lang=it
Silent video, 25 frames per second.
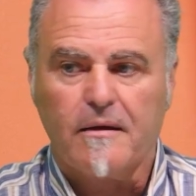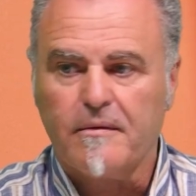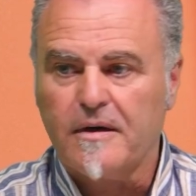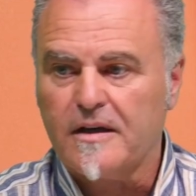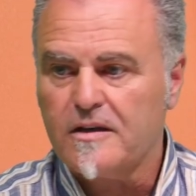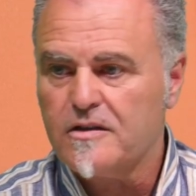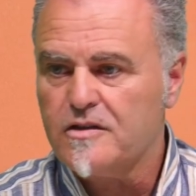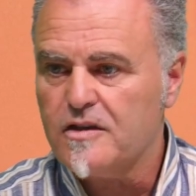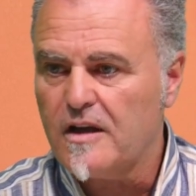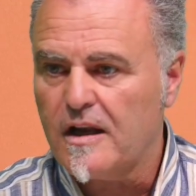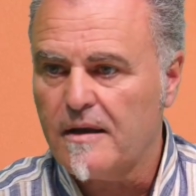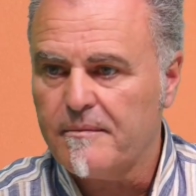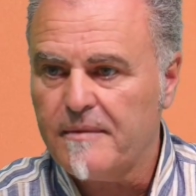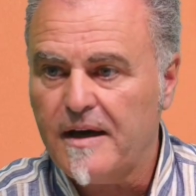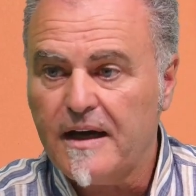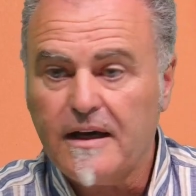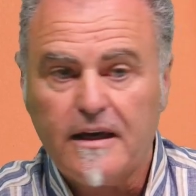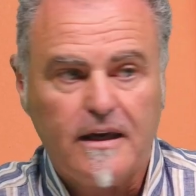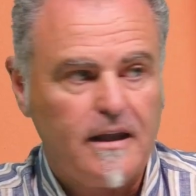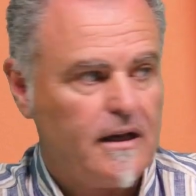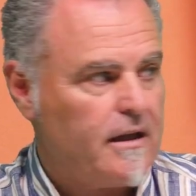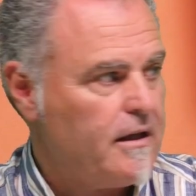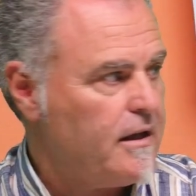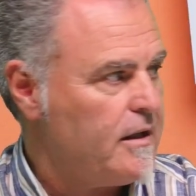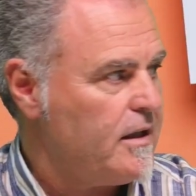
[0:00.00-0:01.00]
ma c'è la
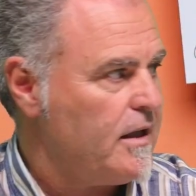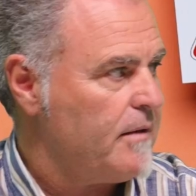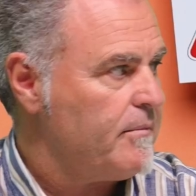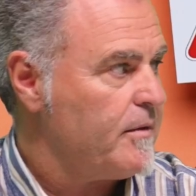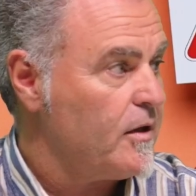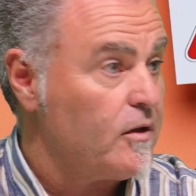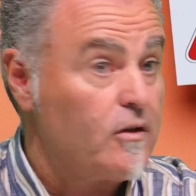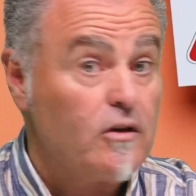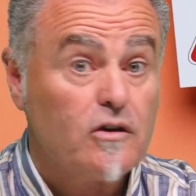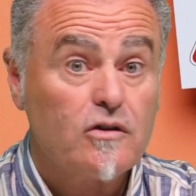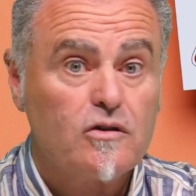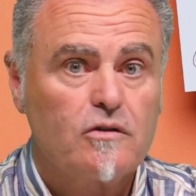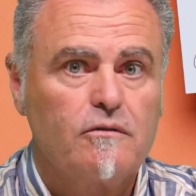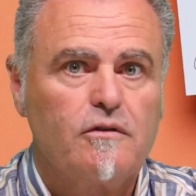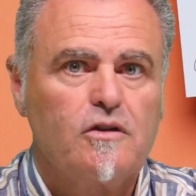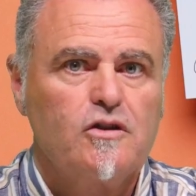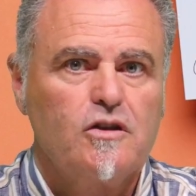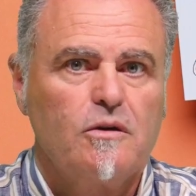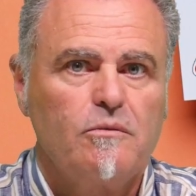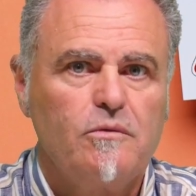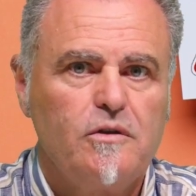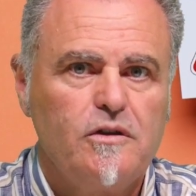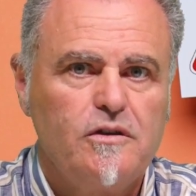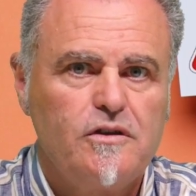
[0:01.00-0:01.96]
macchina, gli andiamo addosso, facciamo un